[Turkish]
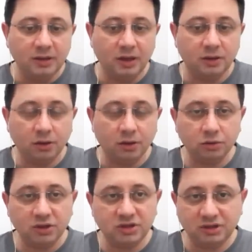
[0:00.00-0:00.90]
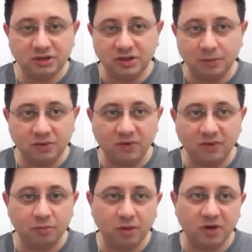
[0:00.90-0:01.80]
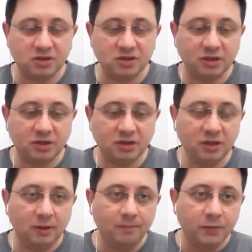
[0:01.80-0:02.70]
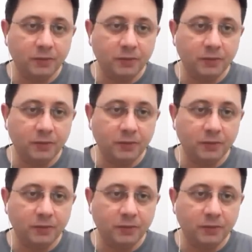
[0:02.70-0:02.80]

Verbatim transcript: Yani NATO da ciddi tepki vermeye başladı.